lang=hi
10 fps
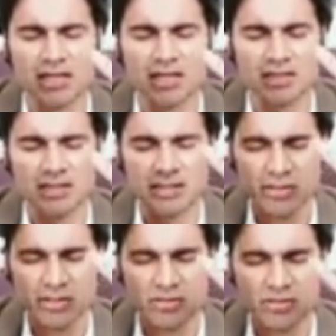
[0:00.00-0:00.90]
कहा है कि
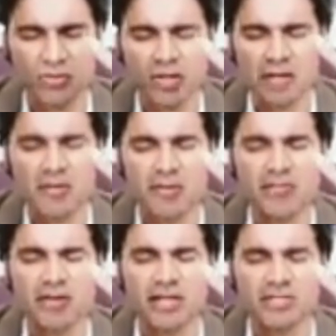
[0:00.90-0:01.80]
मैं स्वर्ग
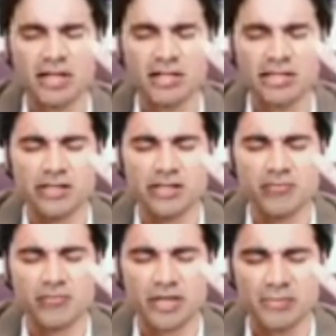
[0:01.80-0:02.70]
में भी मेरी चलेगी
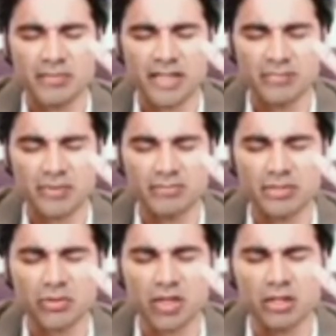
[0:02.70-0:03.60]
मेरे पिता
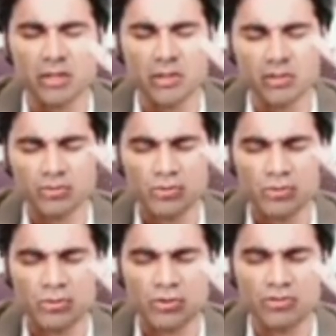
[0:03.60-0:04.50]
परमेश्वर
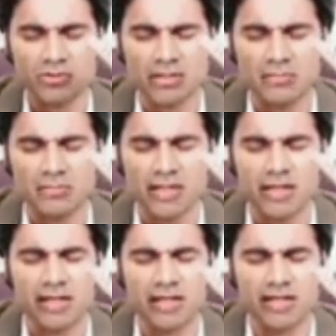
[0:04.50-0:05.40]
तो इसको सच
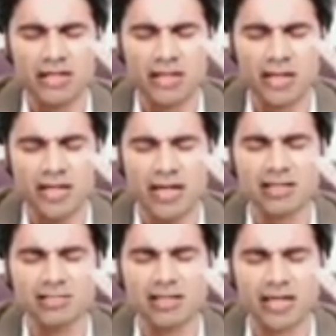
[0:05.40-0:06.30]
में
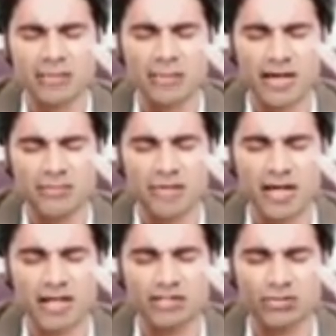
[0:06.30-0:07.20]
ऐसा लफाड़ा
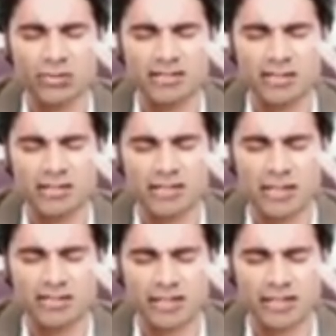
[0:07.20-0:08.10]
महाराज स्वर से ये
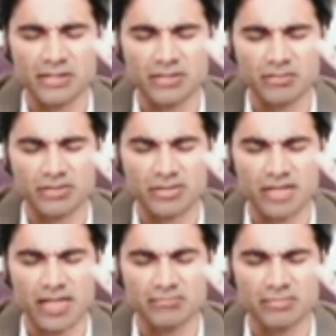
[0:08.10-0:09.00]
याद रखे यीशु
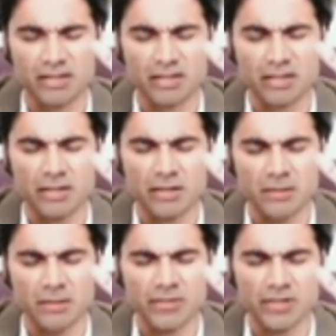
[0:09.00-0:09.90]
मसीह के नाम में
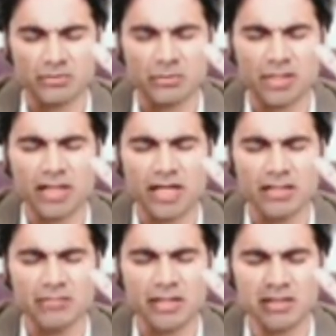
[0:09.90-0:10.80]
तूने
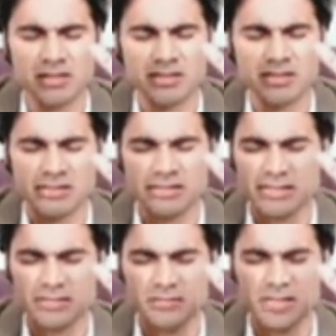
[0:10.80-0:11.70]
कहा कि मैं
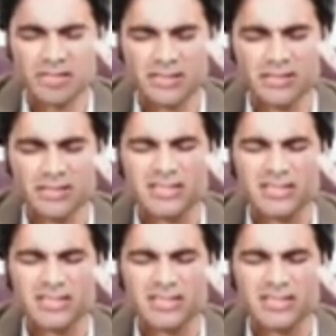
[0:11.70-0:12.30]
सच में